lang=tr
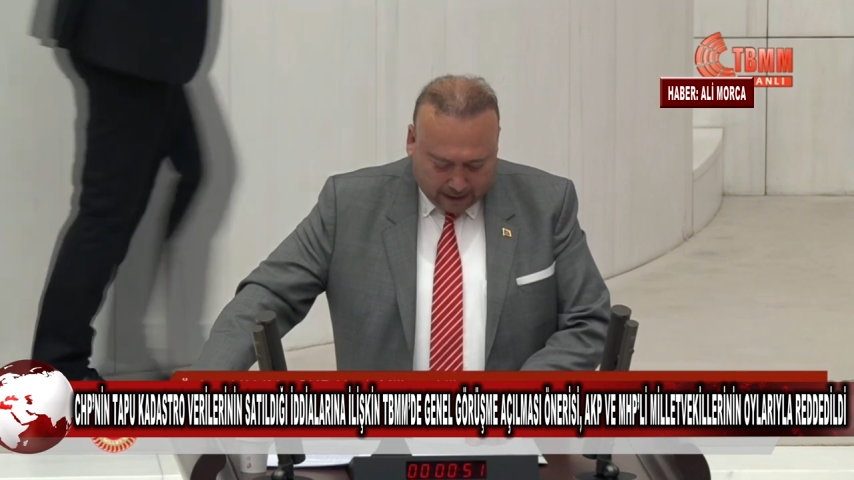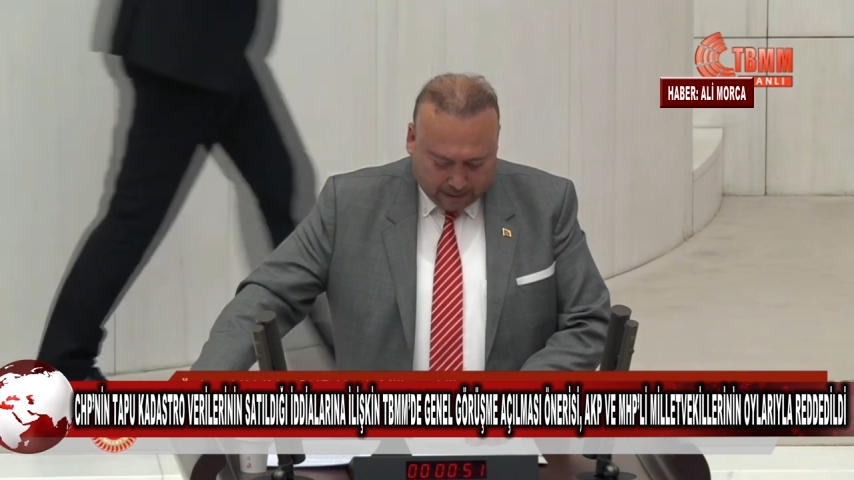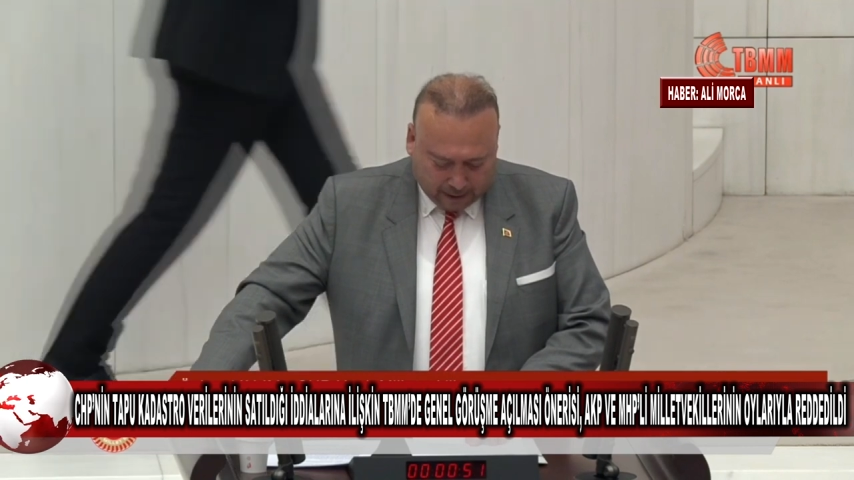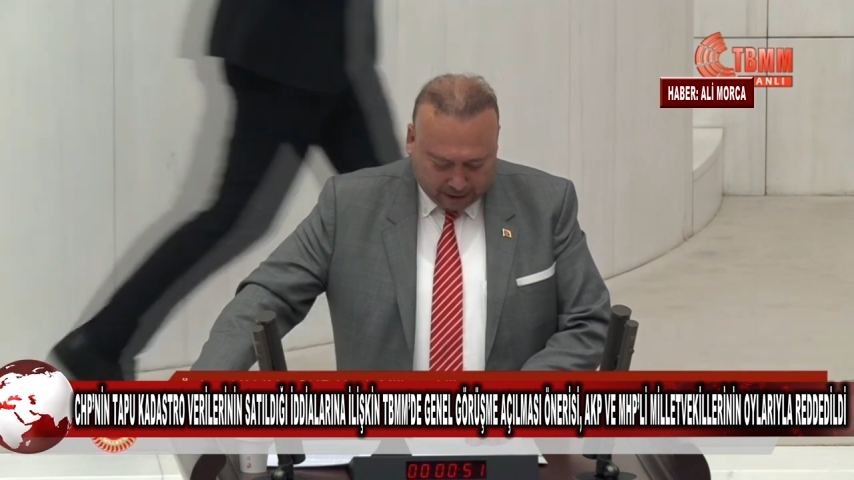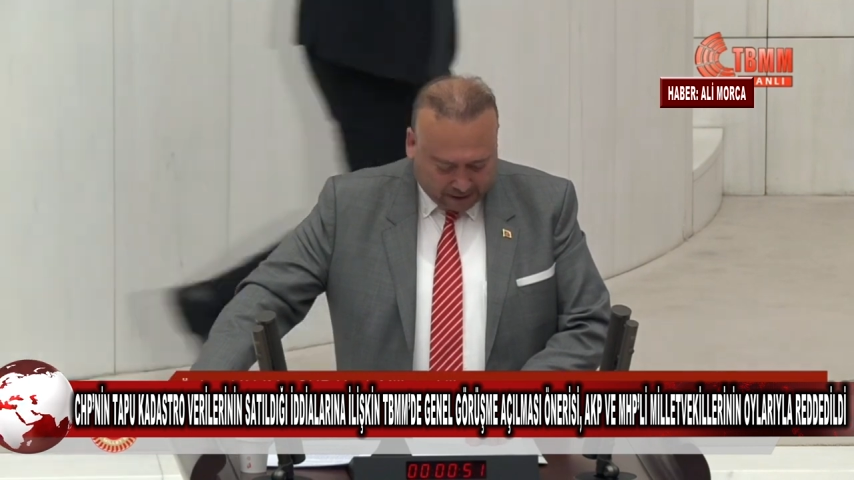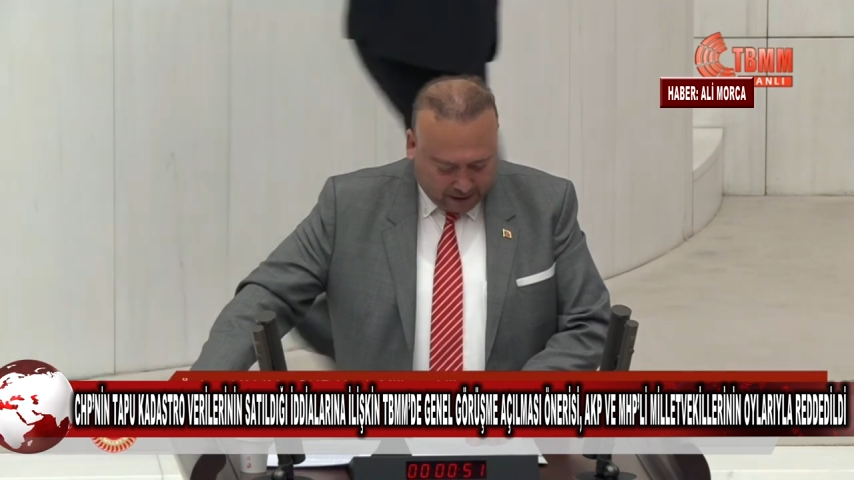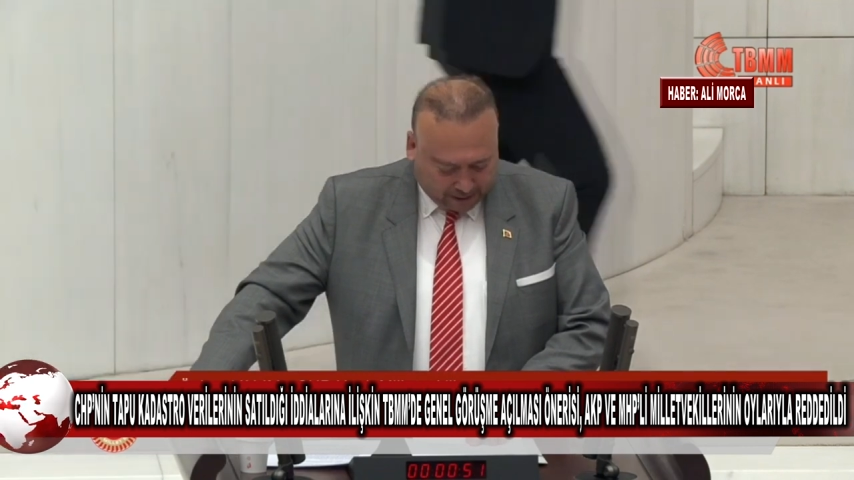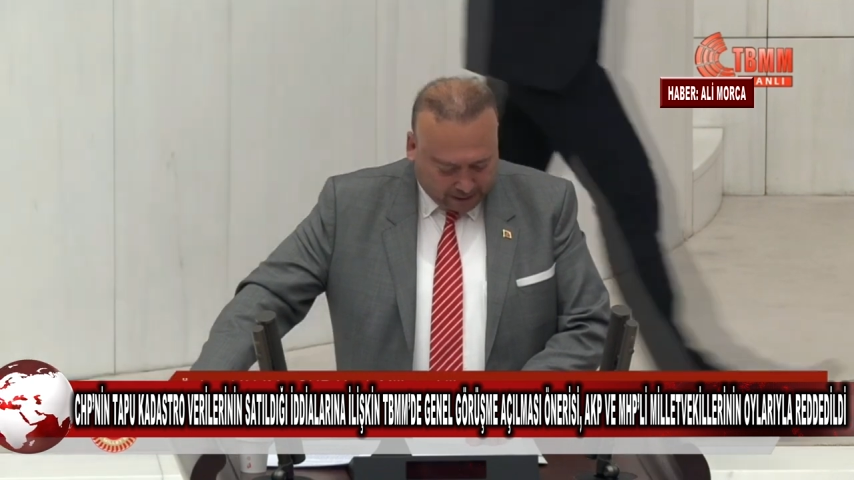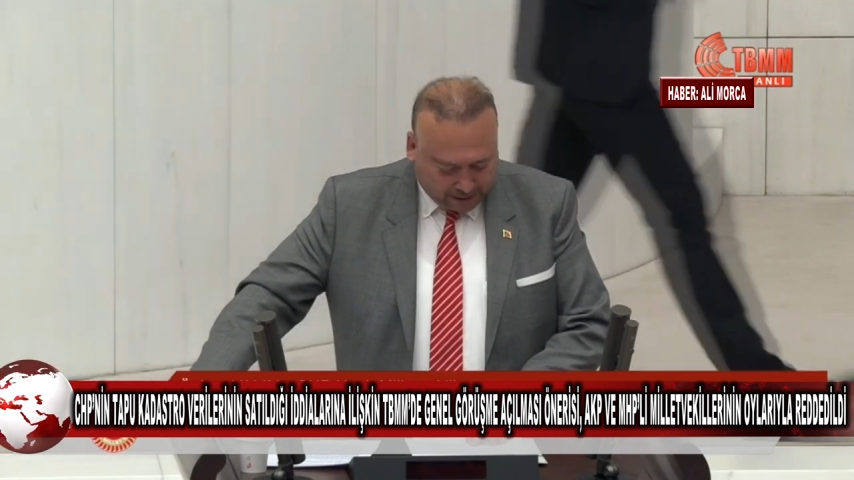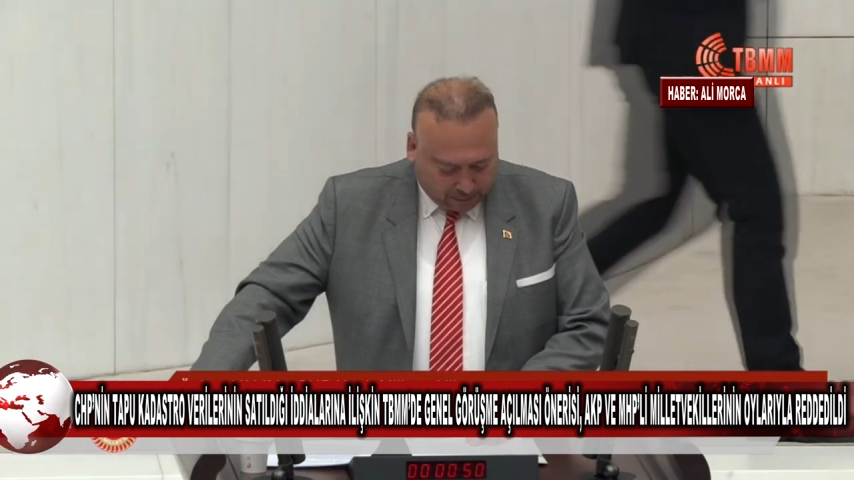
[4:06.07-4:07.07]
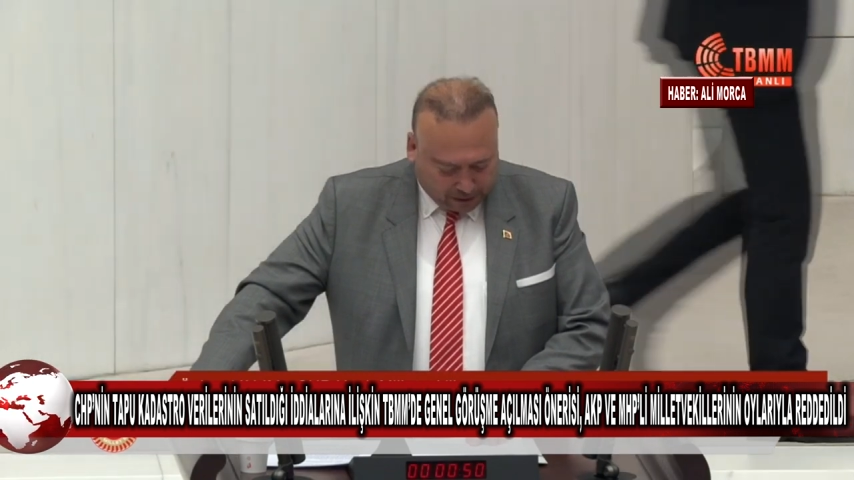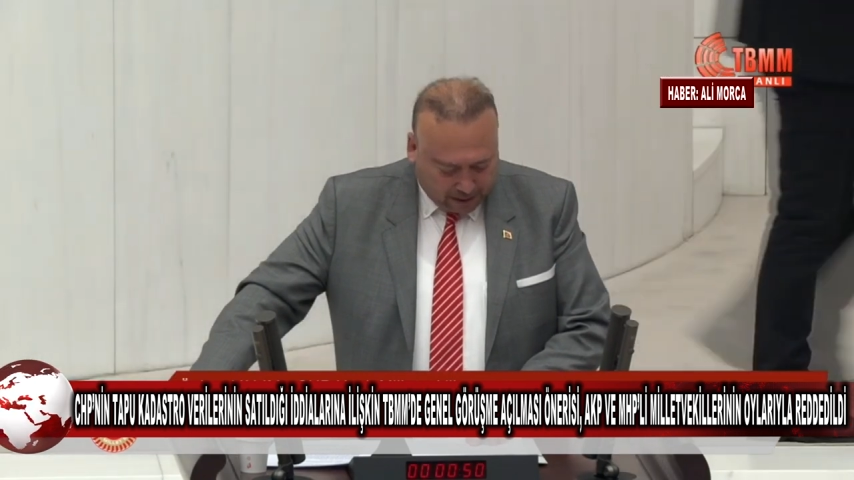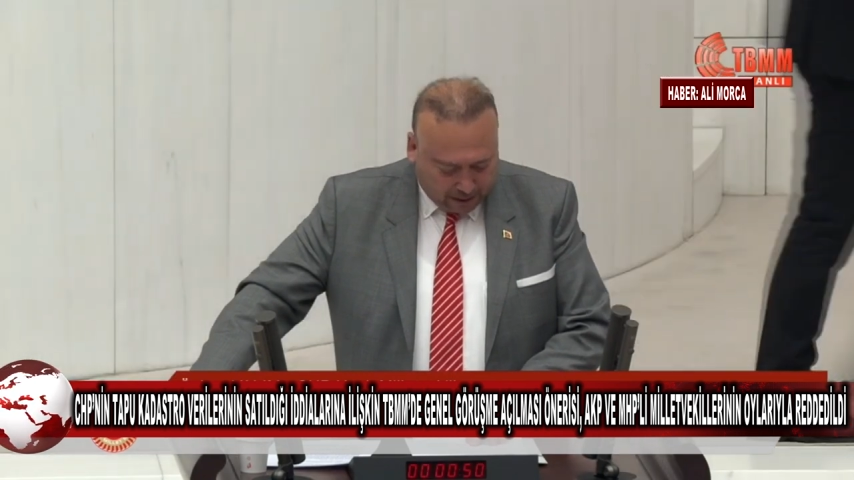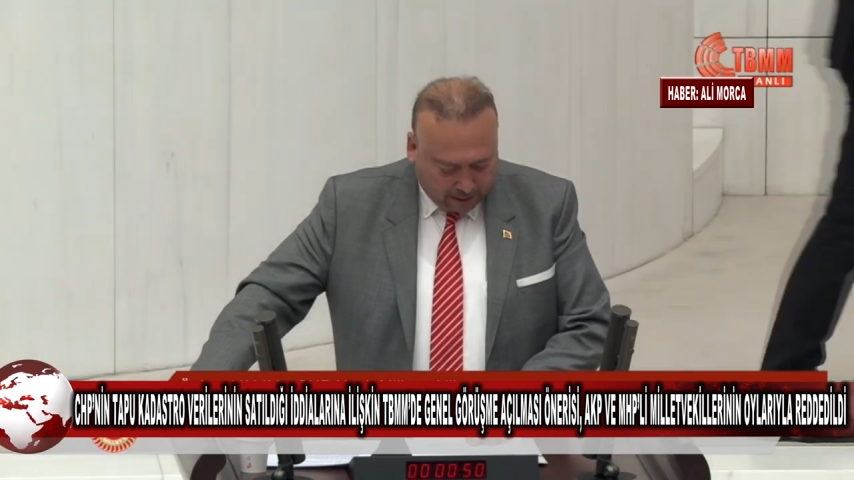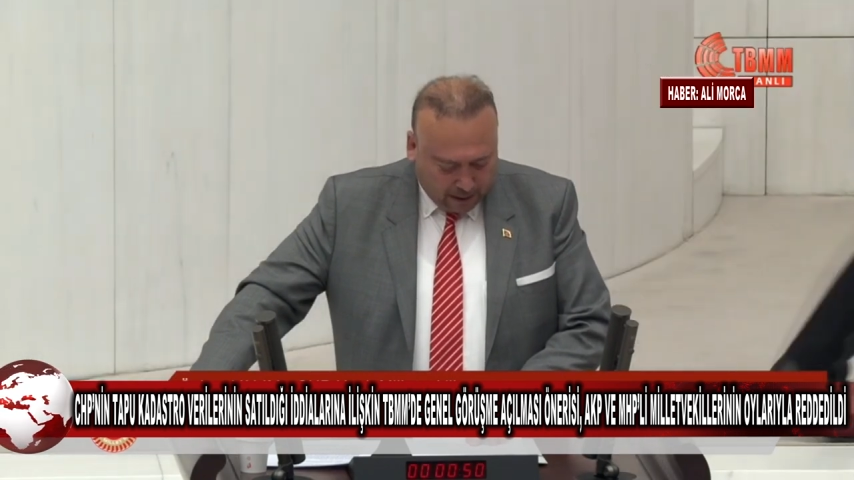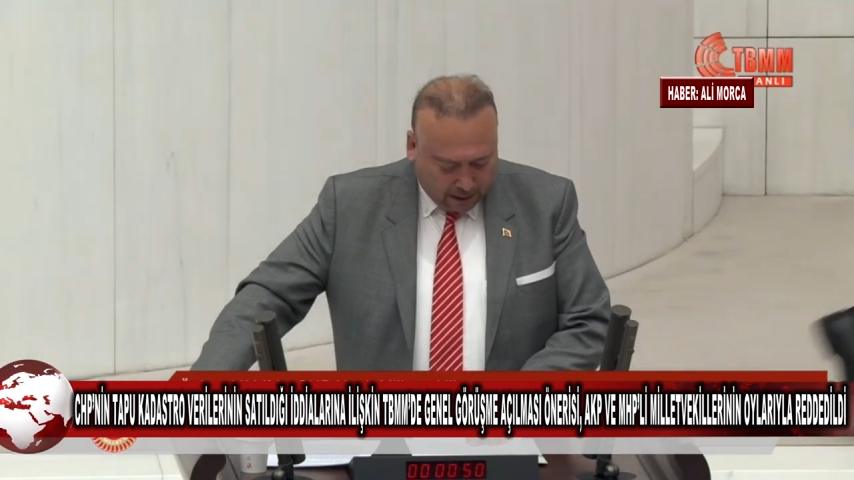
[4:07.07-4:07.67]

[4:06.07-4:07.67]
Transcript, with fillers: kadar ceza kesilmiştir?